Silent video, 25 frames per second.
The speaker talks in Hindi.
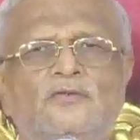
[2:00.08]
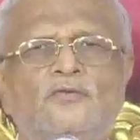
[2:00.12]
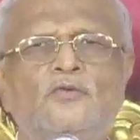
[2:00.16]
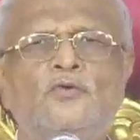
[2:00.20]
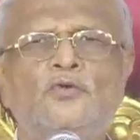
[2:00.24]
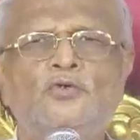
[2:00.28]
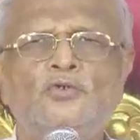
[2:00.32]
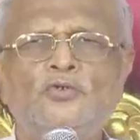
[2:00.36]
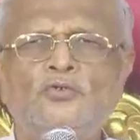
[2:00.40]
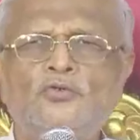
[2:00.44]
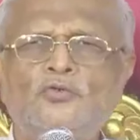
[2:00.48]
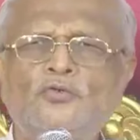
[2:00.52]

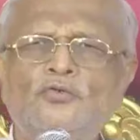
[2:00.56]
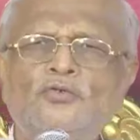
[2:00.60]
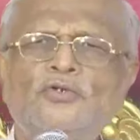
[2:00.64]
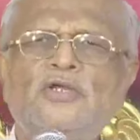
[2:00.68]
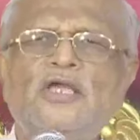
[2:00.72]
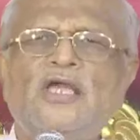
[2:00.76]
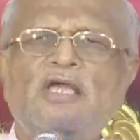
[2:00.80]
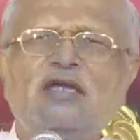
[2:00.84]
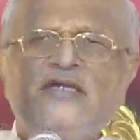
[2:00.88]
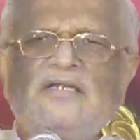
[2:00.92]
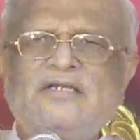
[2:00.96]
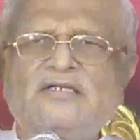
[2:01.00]
कूट
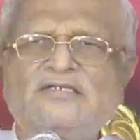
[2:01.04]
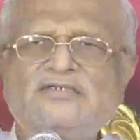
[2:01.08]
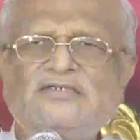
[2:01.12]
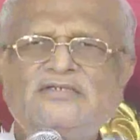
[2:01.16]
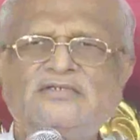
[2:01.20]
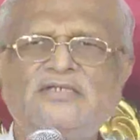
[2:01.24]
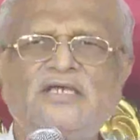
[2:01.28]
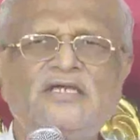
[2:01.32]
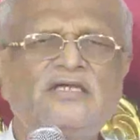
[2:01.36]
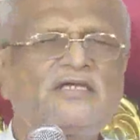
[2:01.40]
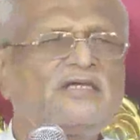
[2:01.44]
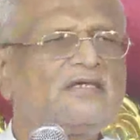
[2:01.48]
कूट के
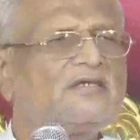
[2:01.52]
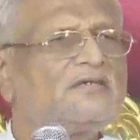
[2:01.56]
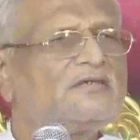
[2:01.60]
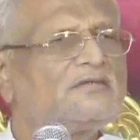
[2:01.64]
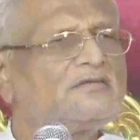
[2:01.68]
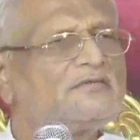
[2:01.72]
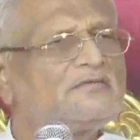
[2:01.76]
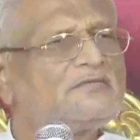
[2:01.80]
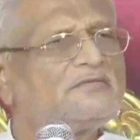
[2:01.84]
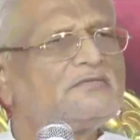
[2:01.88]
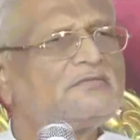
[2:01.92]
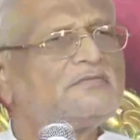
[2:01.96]
एनर्जी देगी
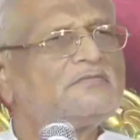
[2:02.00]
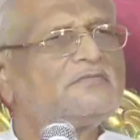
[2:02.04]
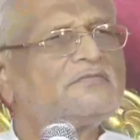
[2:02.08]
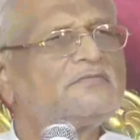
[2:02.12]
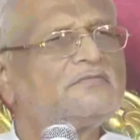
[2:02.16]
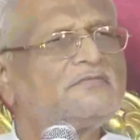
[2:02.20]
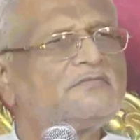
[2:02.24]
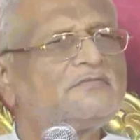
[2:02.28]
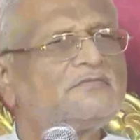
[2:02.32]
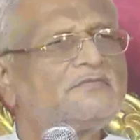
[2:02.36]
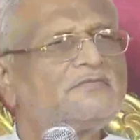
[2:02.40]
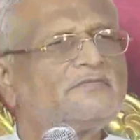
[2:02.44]

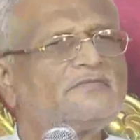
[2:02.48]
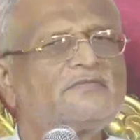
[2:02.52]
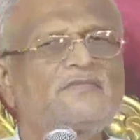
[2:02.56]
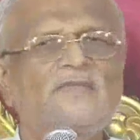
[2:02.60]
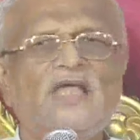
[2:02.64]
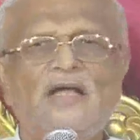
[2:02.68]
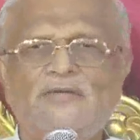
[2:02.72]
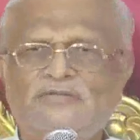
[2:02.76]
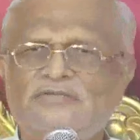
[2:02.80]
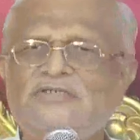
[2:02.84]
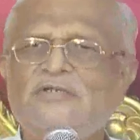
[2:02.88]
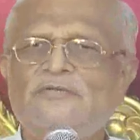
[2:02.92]

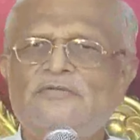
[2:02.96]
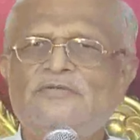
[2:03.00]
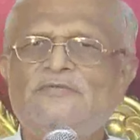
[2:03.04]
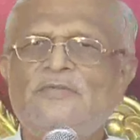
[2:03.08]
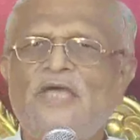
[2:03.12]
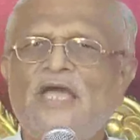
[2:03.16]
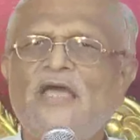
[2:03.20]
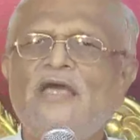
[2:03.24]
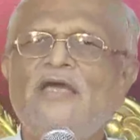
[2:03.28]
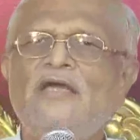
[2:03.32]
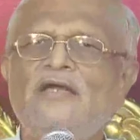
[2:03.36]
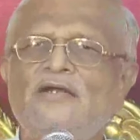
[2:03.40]
अब समझ
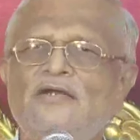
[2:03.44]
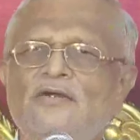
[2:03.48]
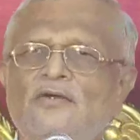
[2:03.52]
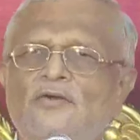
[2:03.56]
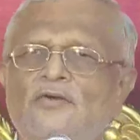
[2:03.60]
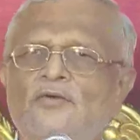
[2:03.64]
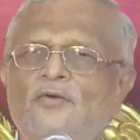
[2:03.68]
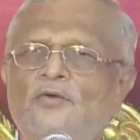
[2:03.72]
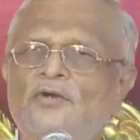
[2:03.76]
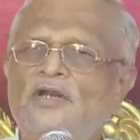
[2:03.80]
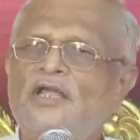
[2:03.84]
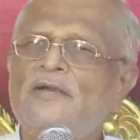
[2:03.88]
में आया
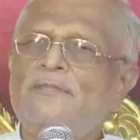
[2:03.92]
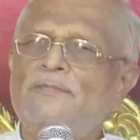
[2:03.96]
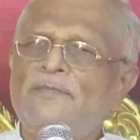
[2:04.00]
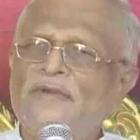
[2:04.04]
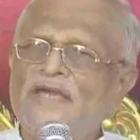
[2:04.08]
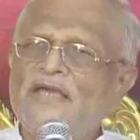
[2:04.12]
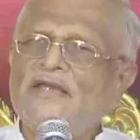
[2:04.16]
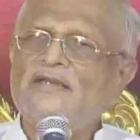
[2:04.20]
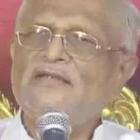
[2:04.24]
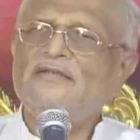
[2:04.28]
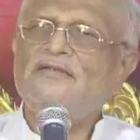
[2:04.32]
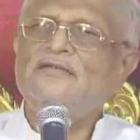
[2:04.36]
खुले
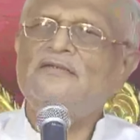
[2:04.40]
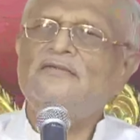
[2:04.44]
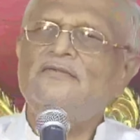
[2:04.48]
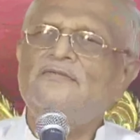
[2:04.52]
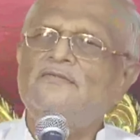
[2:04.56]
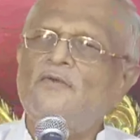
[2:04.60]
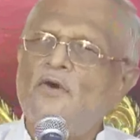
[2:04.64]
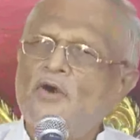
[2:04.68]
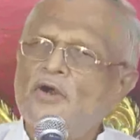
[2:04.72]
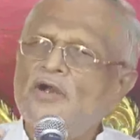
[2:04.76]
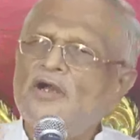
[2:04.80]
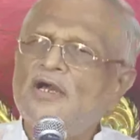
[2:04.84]
पैर
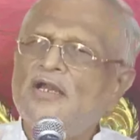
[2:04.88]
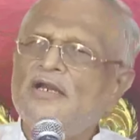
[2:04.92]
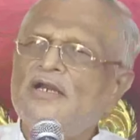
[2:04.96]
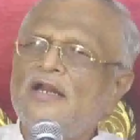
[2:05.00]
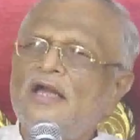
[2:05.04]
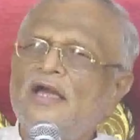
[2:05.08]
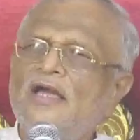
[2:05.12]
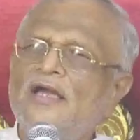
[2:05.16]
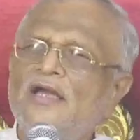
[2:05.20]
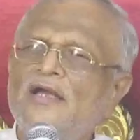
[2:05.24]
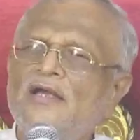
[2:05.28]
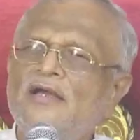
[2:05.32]
वॉक
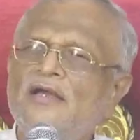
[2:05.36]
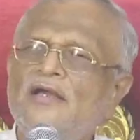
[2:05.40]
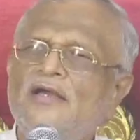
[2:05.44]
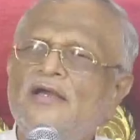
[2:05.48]
करना